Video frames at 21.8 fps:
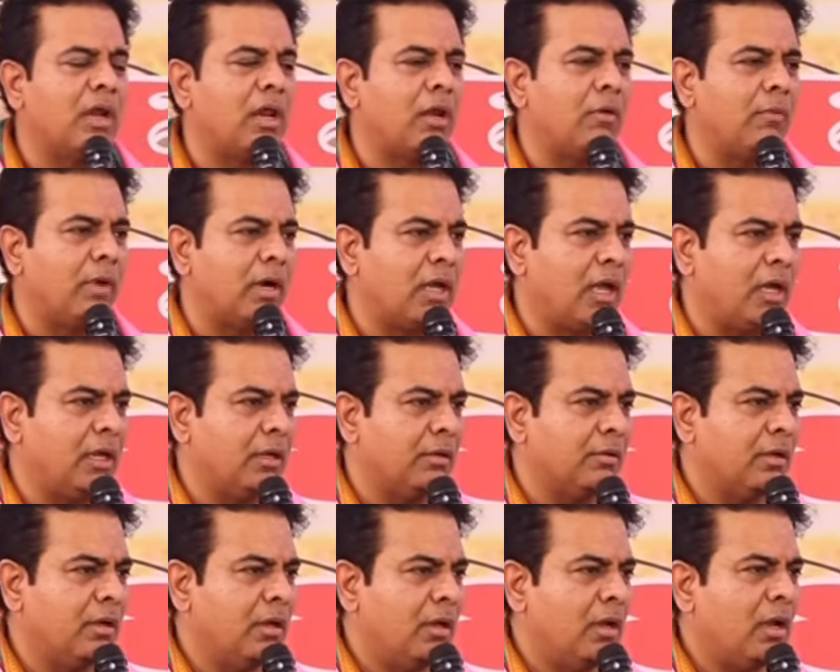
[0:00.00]
వానలు పడ్డాయి
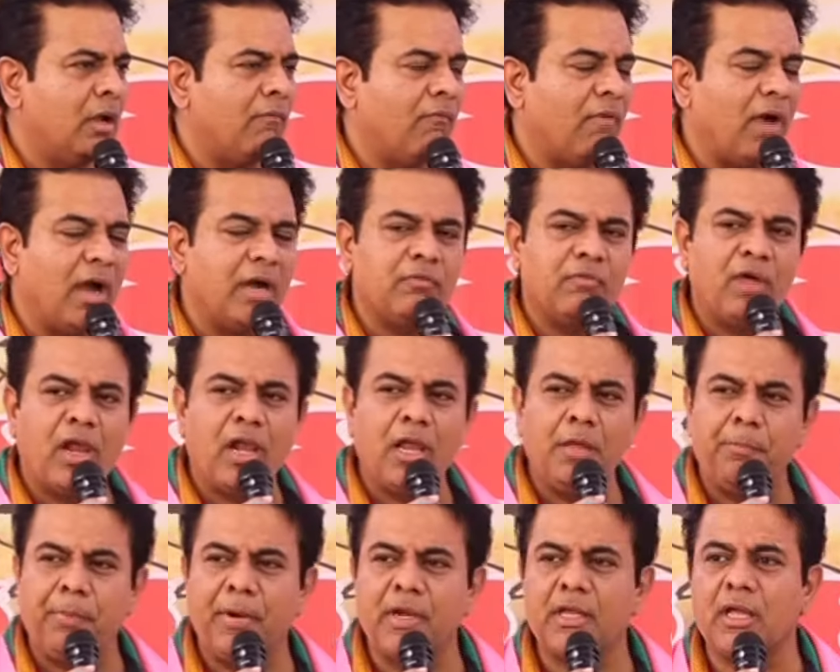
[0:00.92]
వాటి వల్ల
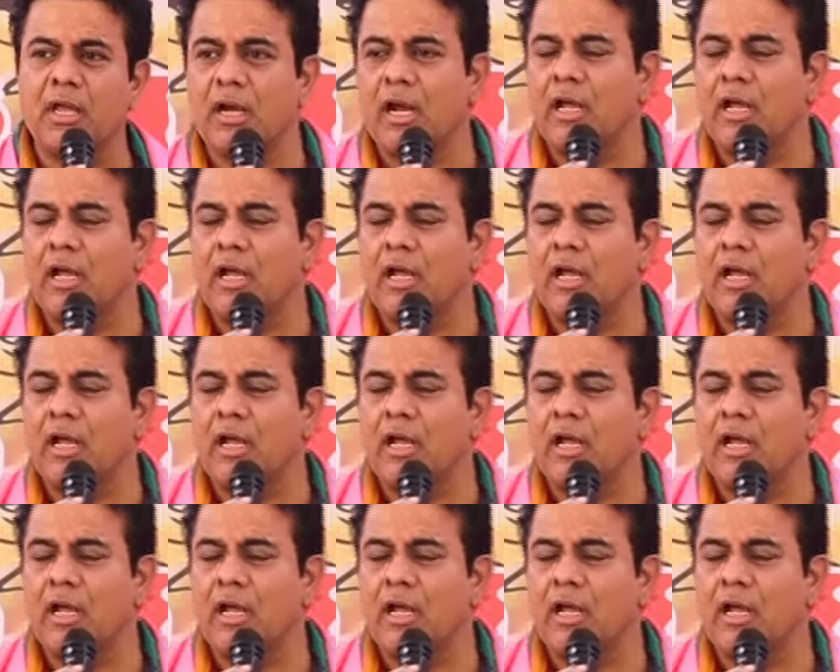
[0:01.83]
ఇప్పటికే